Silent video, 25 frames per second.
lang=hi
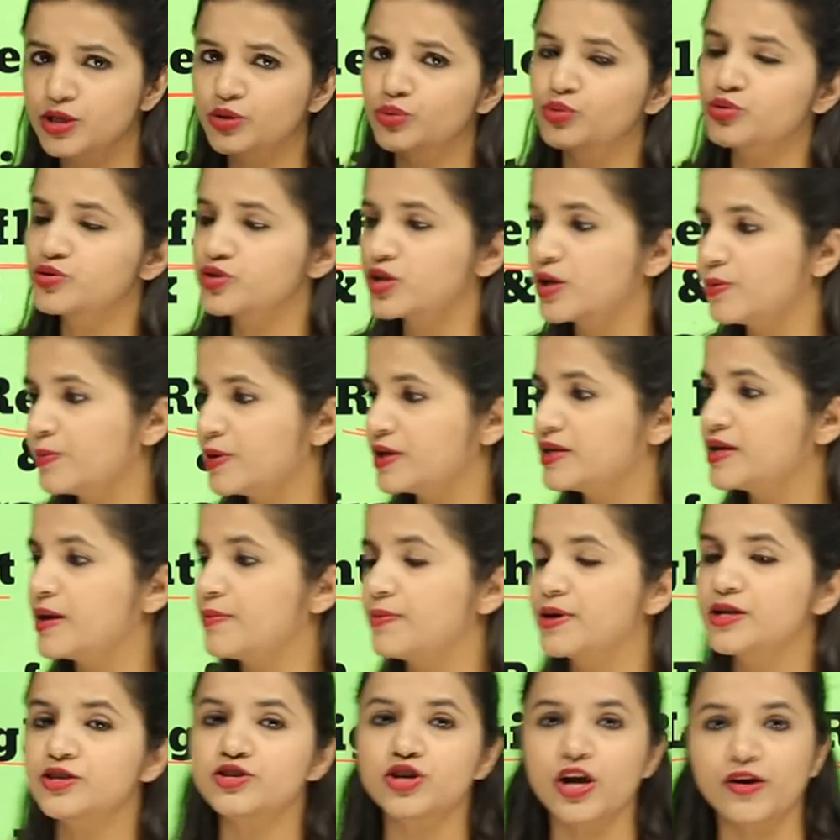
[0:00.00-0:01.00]
से दूसरे मीडियम
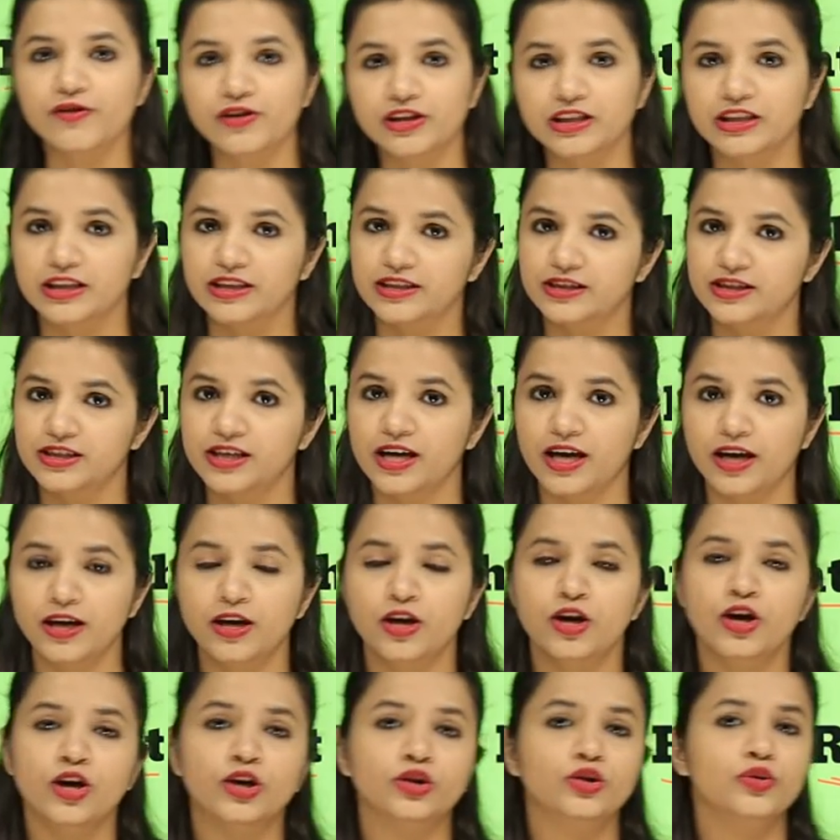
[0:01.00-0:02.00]
में ट्रैवल करती है
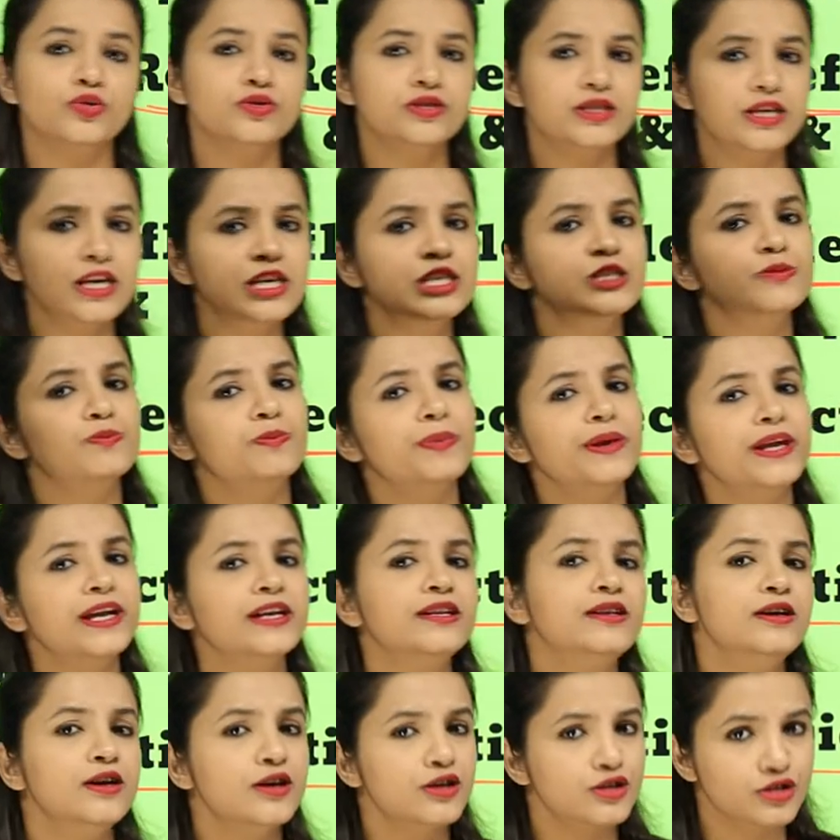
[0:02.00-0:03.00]
तो उसकी
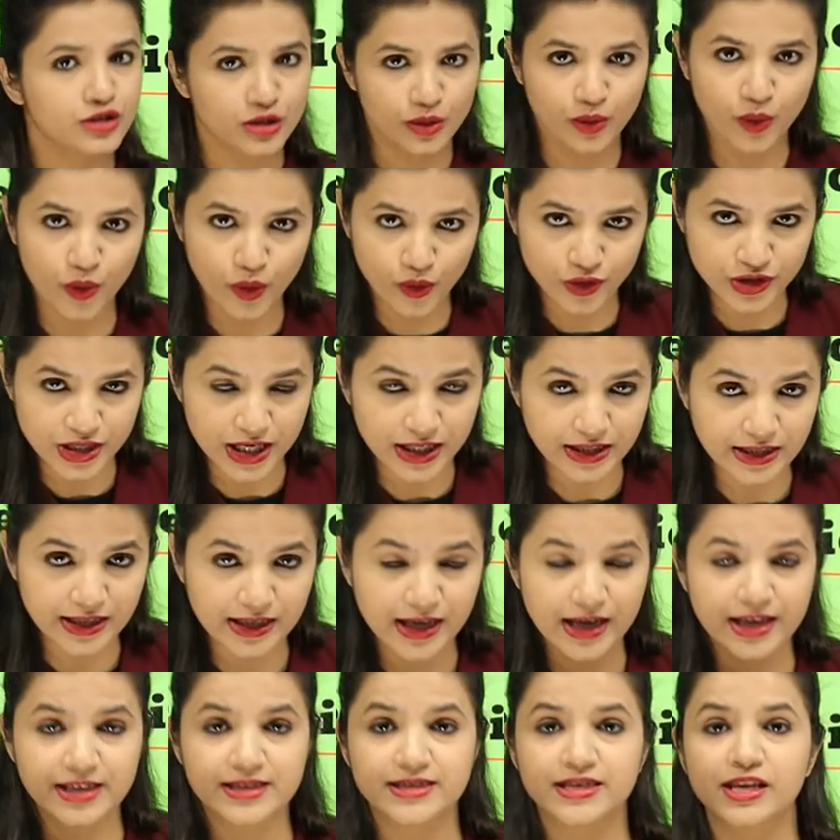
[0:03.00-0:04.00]
स्पीड स्लो हो जाती
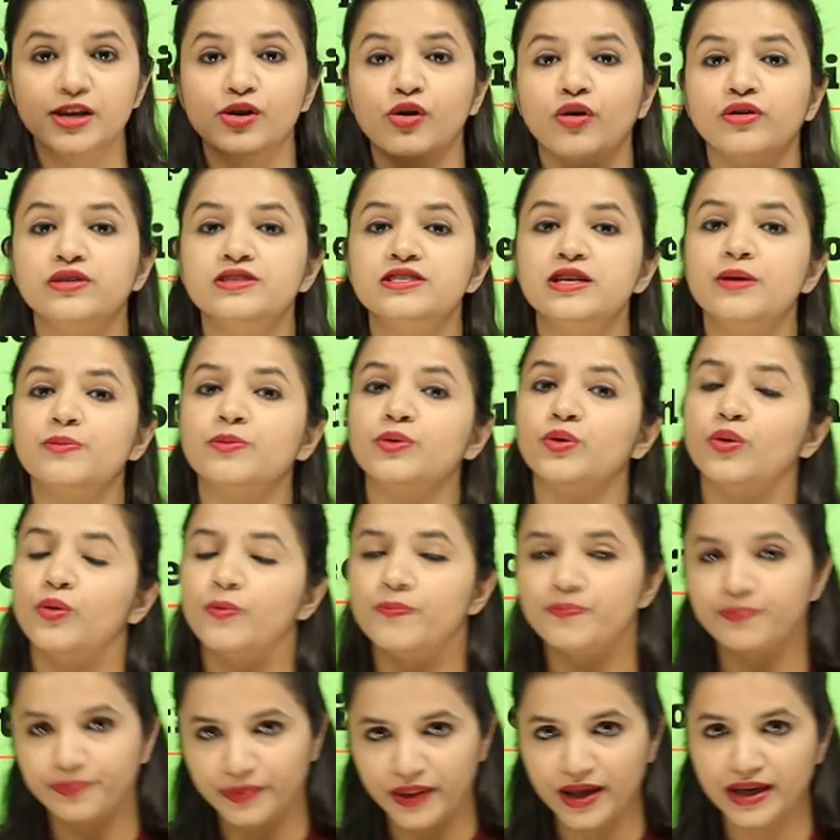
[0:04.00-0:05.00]
है इसी कॉन्सेप्ट को
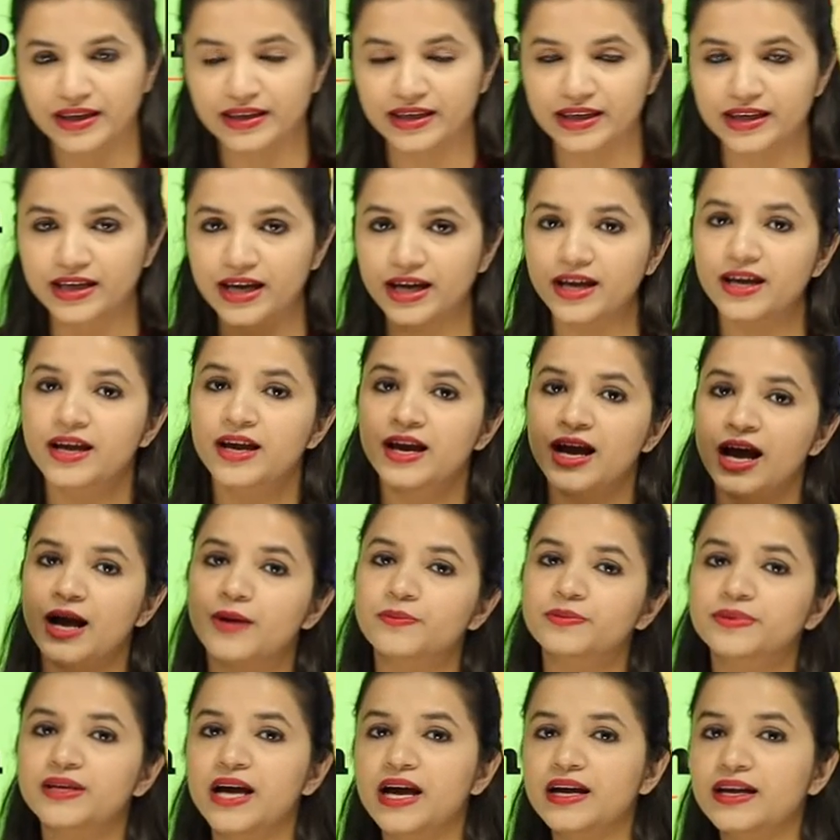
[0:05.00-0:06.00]
ठीक है
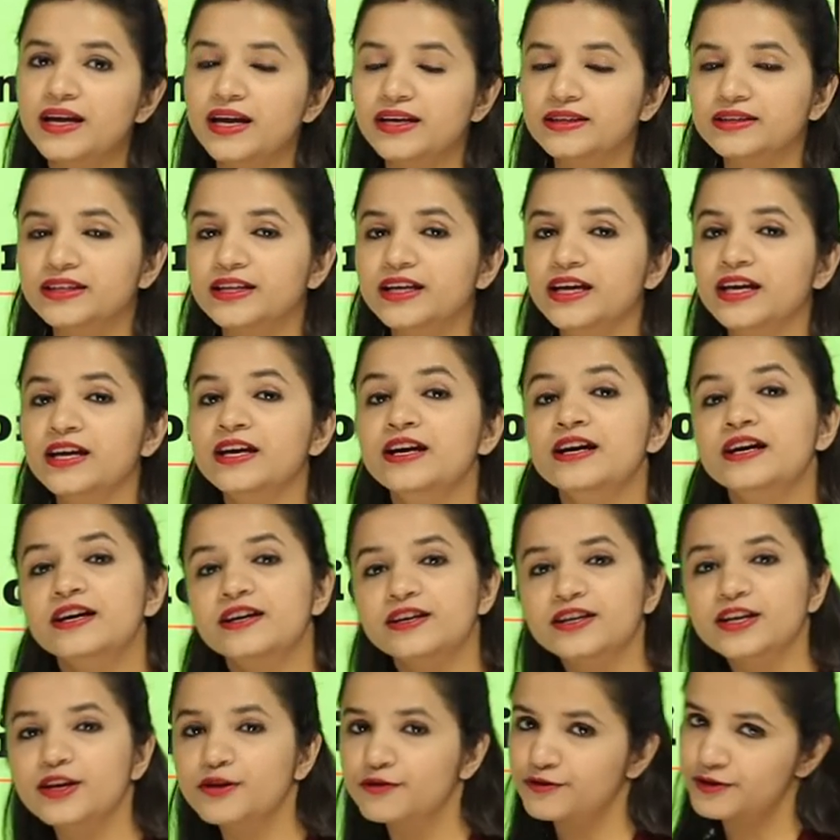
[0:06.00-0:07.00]
हम क्या कहते हैं
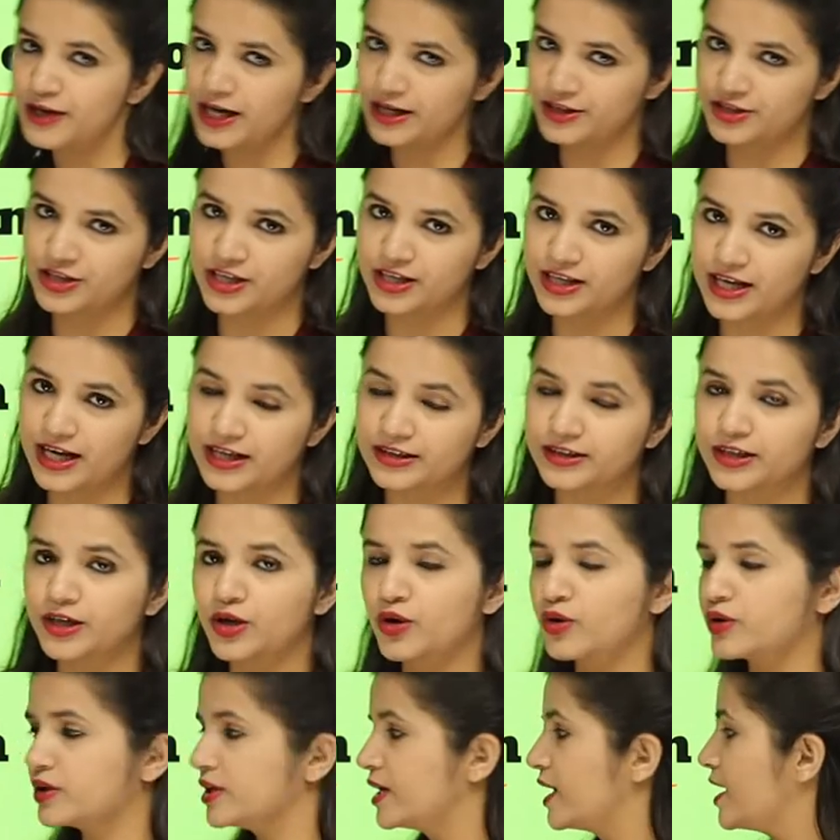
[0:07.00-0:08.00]
रिफ्रैक्शन कहते हैं
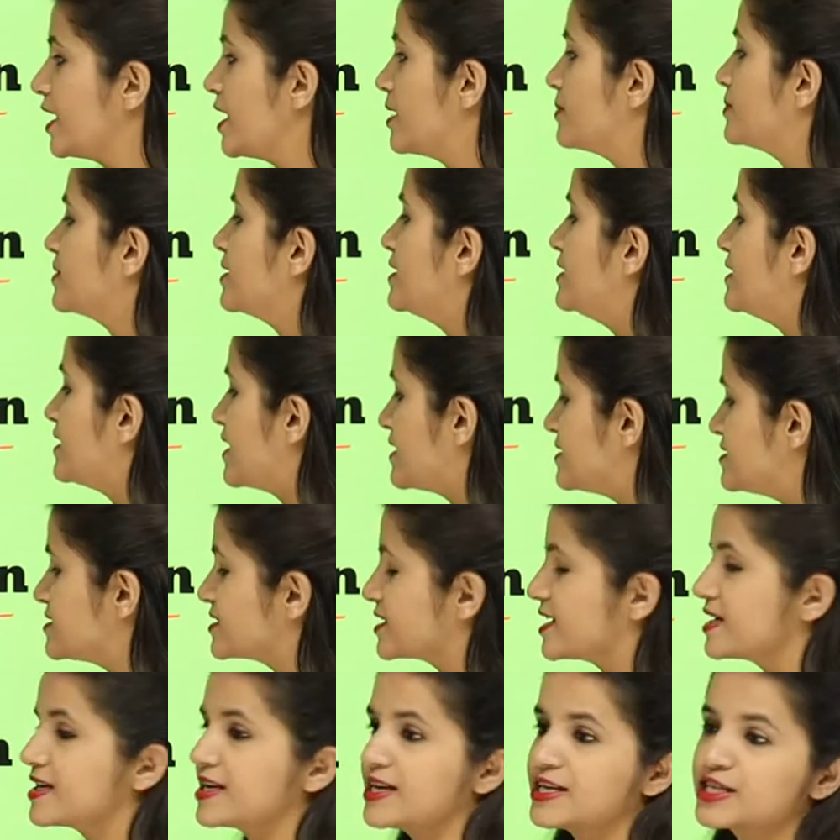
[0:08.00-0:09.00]
और ये हमने लेंस
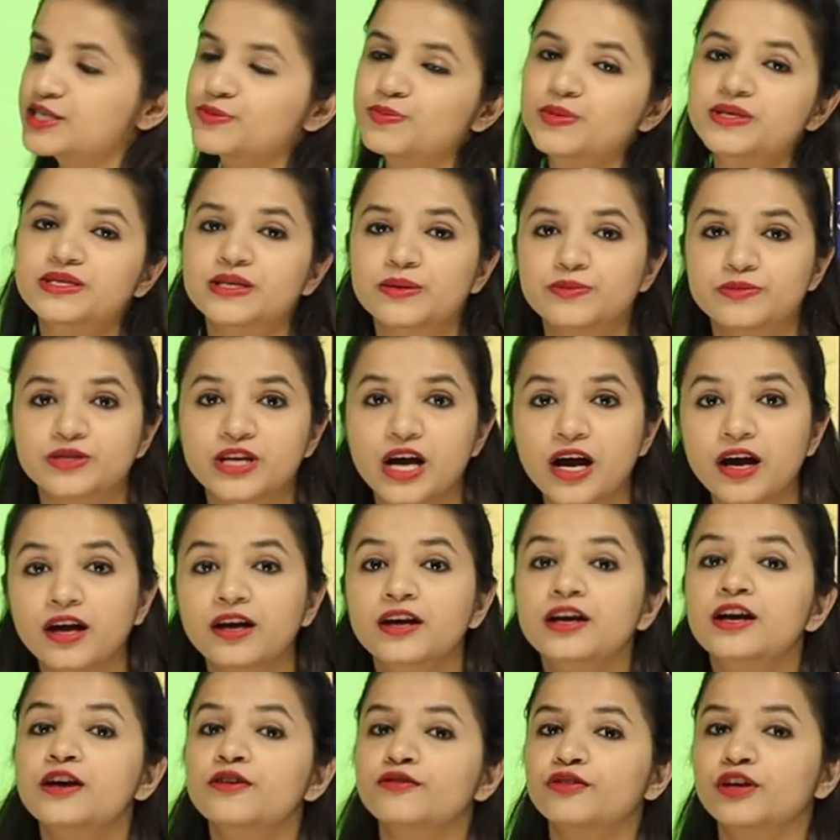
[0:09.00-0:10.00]
के केस में समझा
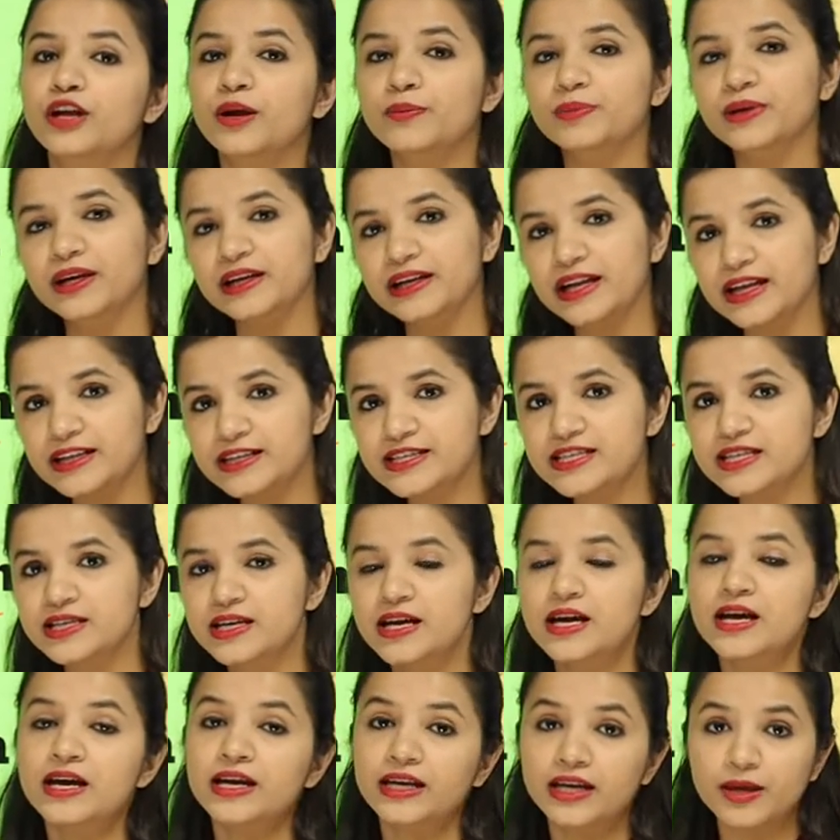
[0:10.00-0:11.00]
फिर हमने लेंस
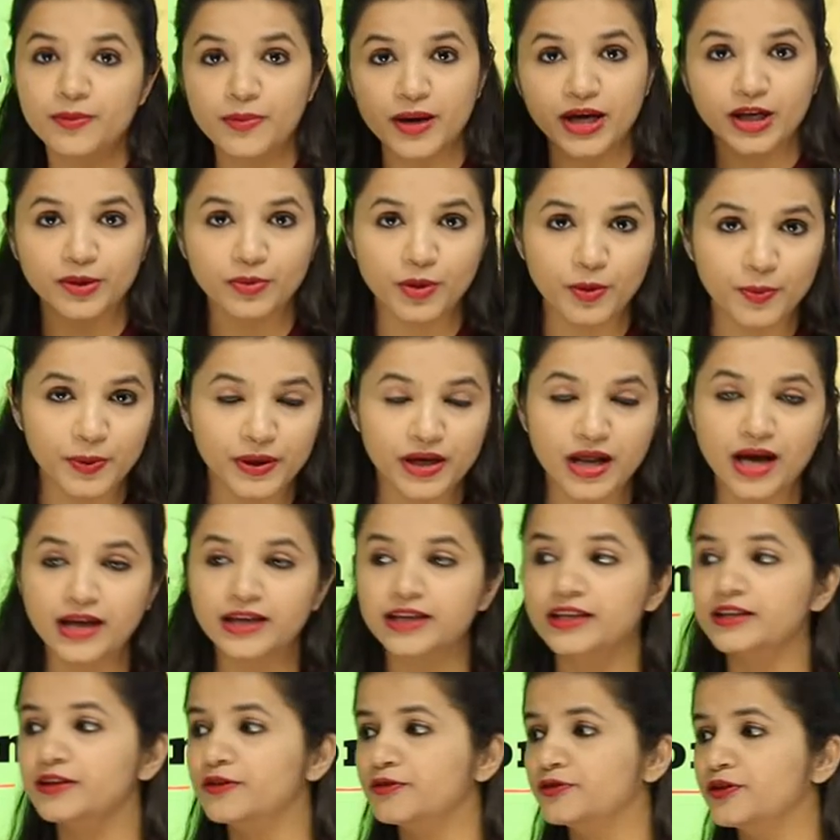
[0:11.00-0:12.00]
के बारे में पढ़ा
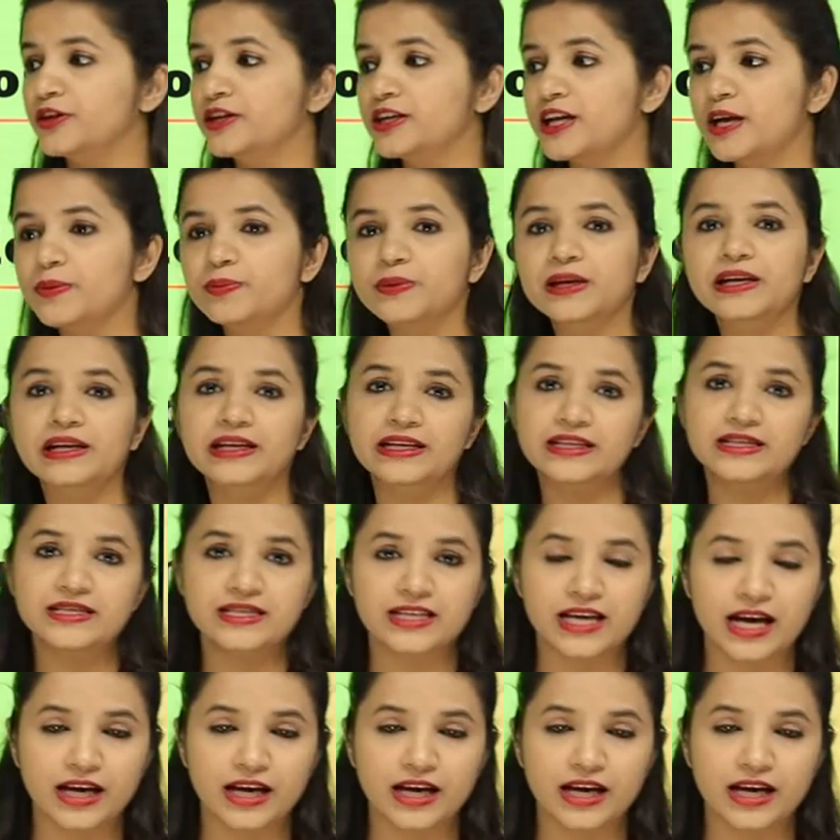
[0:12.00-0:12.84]
कि डिफरेंट टाइप के लेंस